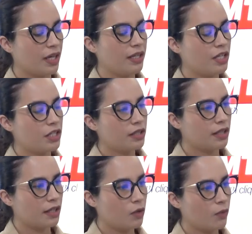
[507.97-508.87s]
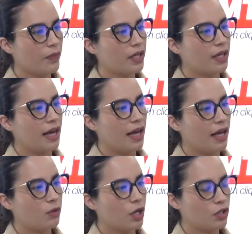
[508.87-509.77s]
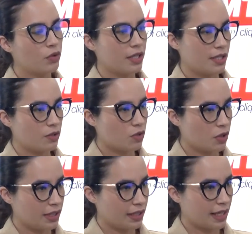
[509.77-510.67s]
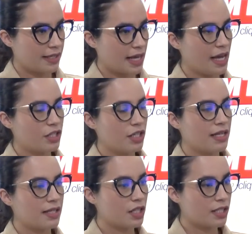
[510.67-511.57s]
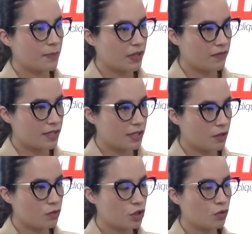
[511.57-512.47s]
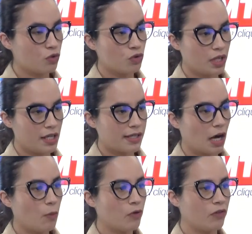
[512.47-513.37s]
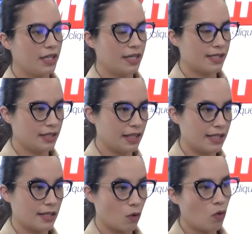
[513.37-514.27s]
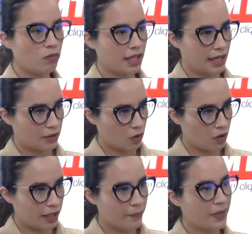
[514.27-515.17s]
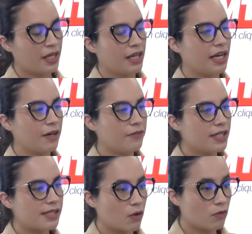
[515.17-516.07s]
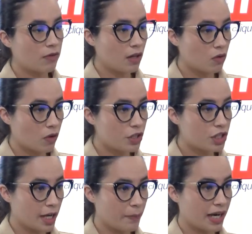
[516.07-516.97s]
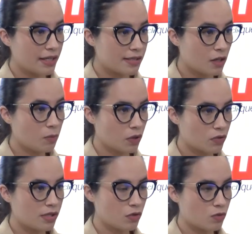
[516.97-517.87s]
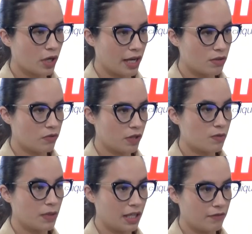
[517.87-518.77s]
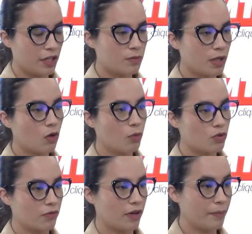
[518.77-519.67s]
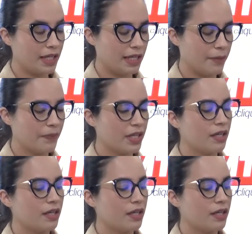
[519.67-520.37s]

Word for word: e desde então, é, no artigo 387, existe essa previsão de que o juiz, ao proferir a sentença condenatória, irá fixar um valor de reparação pelos danos morais sofridos pela vítima ou por sua família.